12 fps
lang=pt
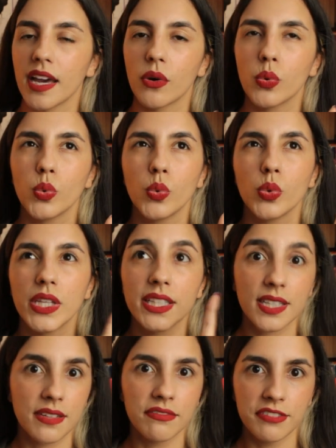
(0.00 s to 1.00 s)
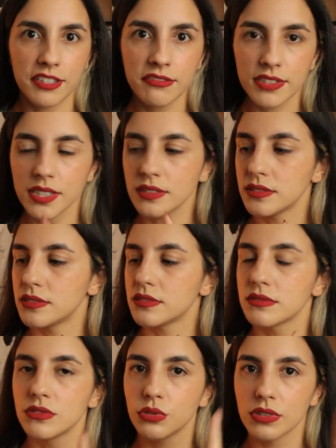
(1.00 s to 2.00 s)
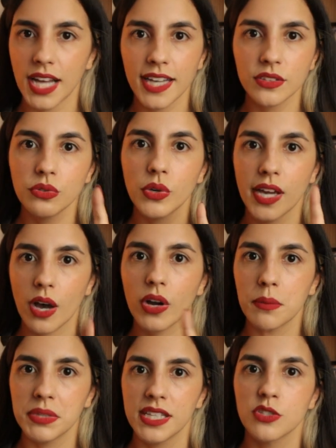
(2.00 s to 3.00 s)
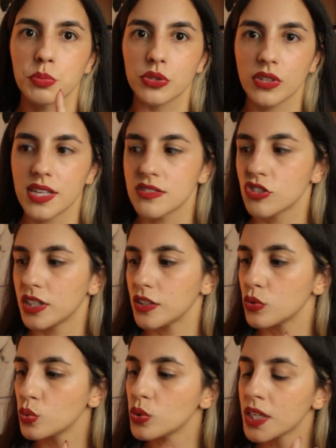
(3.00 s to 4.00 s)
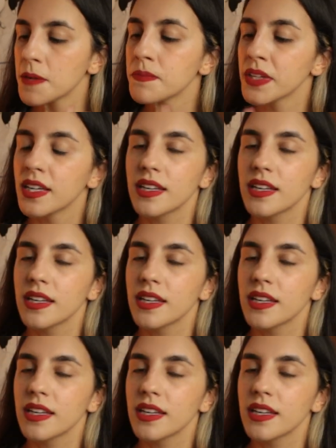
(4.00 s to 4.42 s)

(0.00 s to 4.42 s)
é o Letra Viva, do lado do Real Gabinete Português de Leitura,